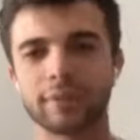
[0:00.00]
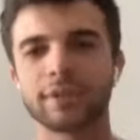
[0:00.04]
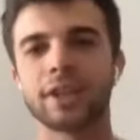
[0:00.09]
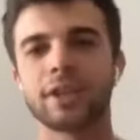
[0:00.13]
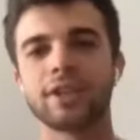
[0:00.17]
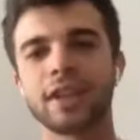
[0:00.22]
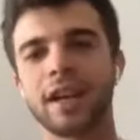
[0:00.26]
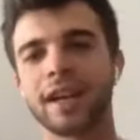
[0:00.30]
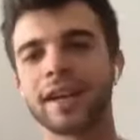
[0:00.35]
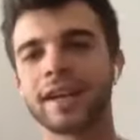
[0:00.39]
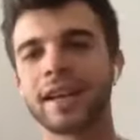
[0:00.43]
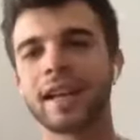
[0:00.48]
se
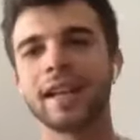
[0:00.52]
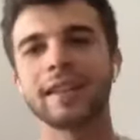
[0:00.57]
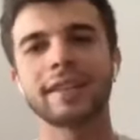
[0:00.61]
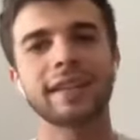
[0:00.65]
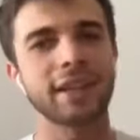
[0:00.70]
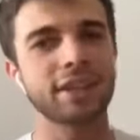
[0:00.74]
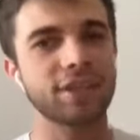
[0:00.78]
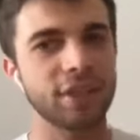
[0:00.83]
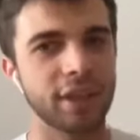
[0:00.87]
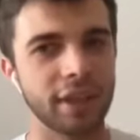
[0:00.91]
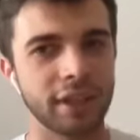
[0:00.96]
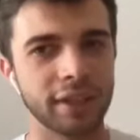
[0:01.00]
c'è, anche
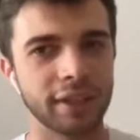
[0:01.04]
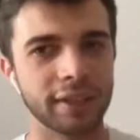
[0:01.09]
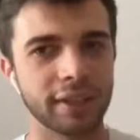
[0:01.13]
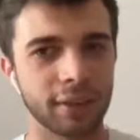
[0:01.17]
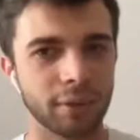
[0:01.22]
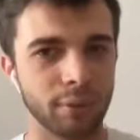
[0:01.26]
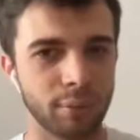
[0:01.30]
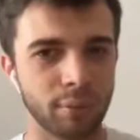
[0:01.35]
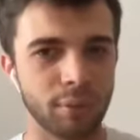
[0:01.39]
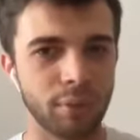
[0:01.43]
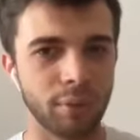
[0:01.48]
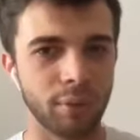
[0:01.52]
altra
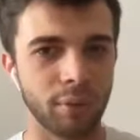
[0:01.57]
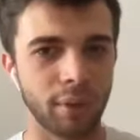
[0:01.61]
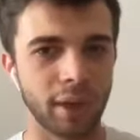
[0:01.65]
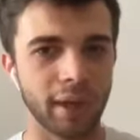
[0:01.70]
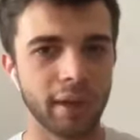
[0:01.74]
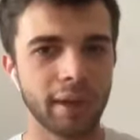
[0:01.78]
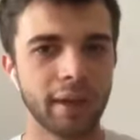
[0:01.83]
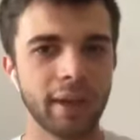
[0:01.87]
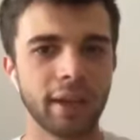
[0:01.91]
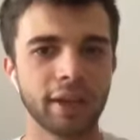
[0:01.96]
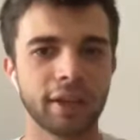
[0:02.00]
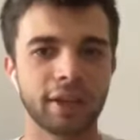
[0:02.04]
gente
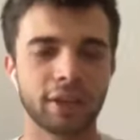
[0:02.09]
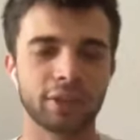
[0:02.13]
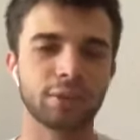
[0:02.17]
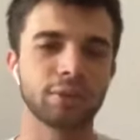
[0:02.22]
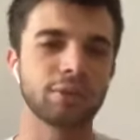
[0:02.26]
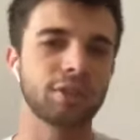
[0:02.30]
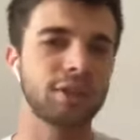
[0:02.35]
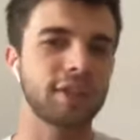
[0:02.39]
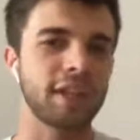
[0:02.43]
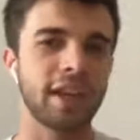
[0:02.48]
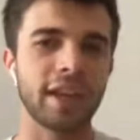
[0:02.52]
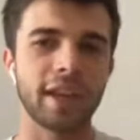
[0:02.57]
comunque che
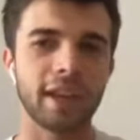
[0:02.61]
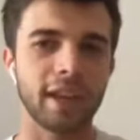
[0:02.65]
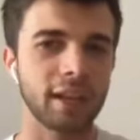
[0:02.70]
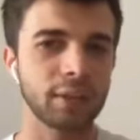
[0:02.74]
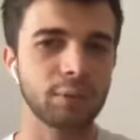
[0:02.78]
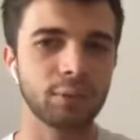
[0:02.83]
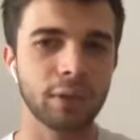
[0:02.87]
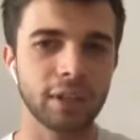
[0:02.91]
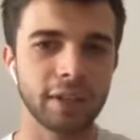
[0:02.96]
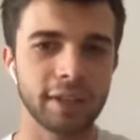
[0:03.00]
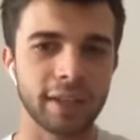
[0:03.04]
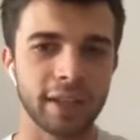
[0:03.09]
sostiene
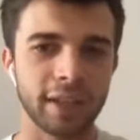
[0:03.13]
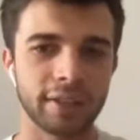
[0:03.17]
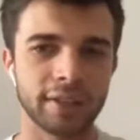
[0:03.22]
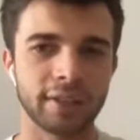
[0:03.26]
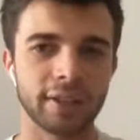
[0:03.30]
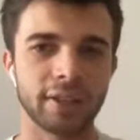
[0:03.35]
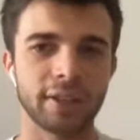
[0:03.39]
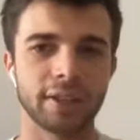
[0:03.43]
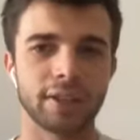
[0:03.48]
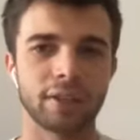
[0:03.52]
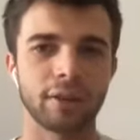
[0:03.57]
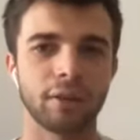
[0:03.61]
le tue
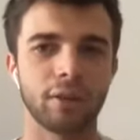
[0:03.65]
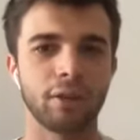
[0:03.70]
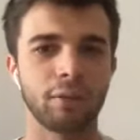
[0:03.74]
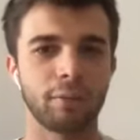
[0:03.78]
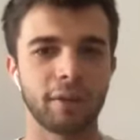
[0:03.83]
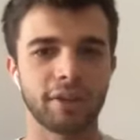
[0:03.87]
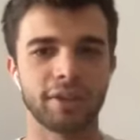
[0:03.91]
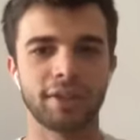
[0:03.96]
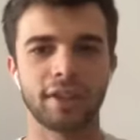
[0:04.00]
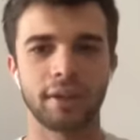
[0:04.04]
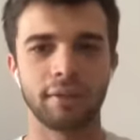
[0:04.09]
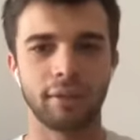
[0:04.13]
tesi, secondo
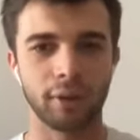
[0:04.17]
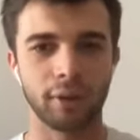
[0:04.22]
me si